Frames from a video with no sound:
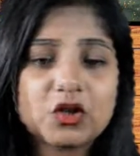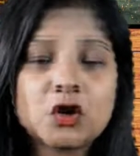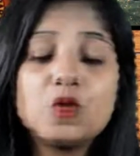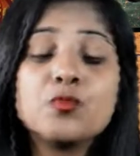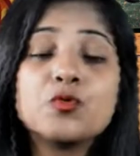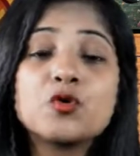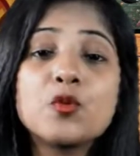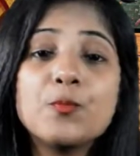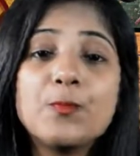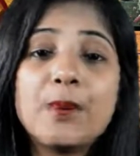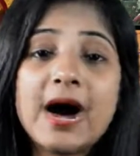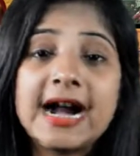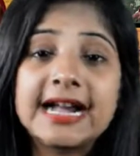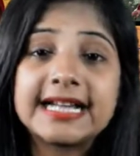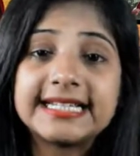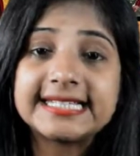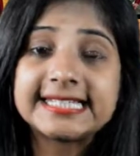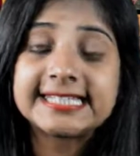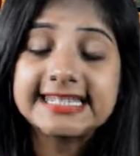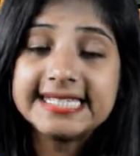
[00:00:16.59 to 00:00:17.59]
कुमकुम
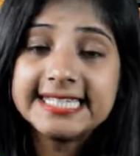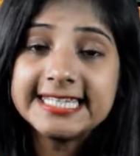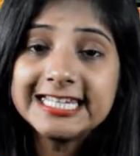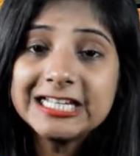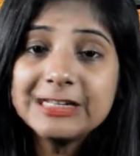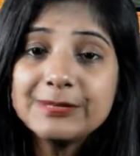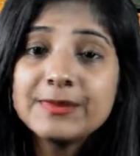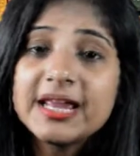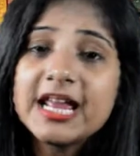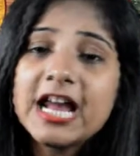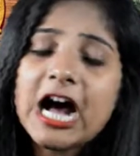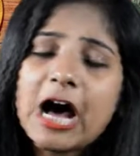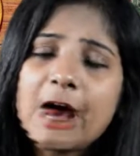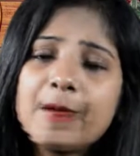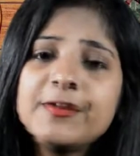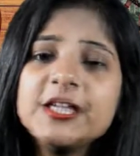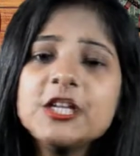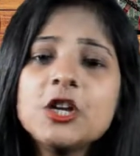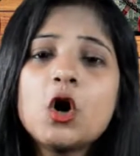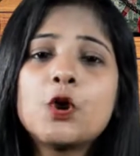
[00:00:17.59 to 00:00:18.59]
भाग्य सीरियल में
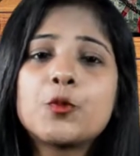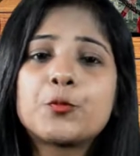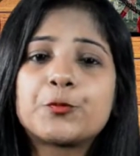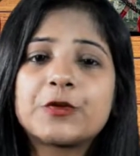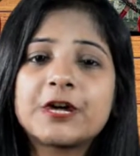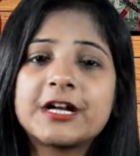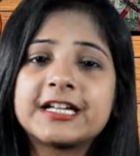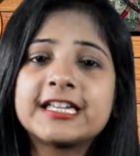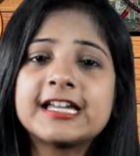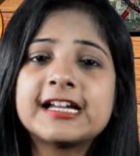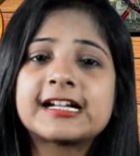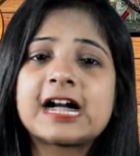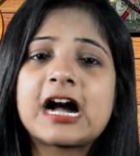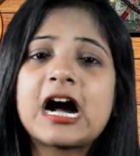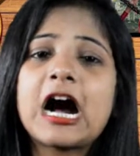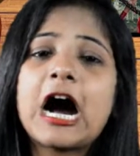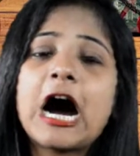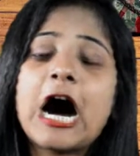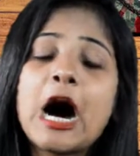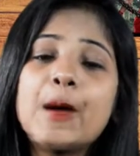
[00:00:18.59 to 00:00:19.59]
अभी और प्रज्ञा का
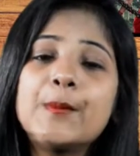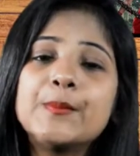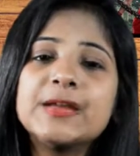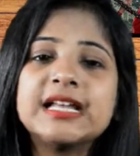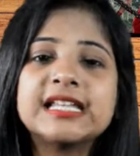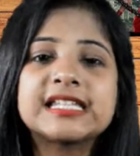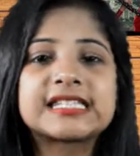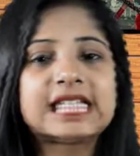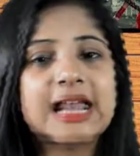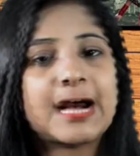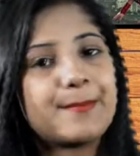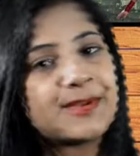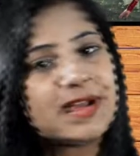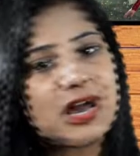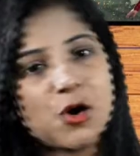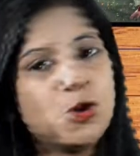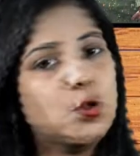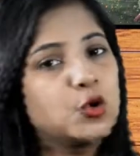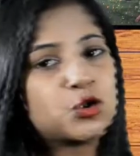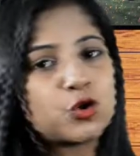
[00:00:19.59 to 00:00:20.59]
आमना
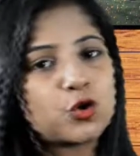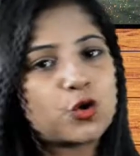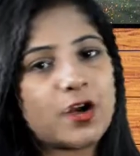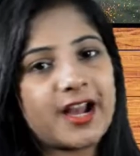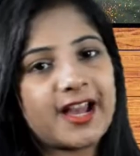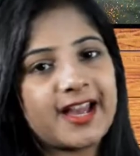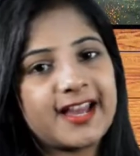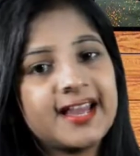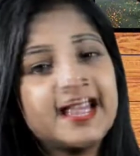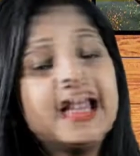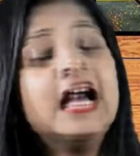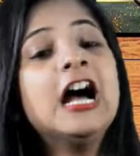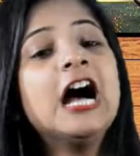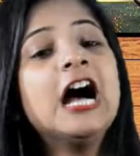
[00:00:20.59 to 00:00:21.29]
सामना हो चुका है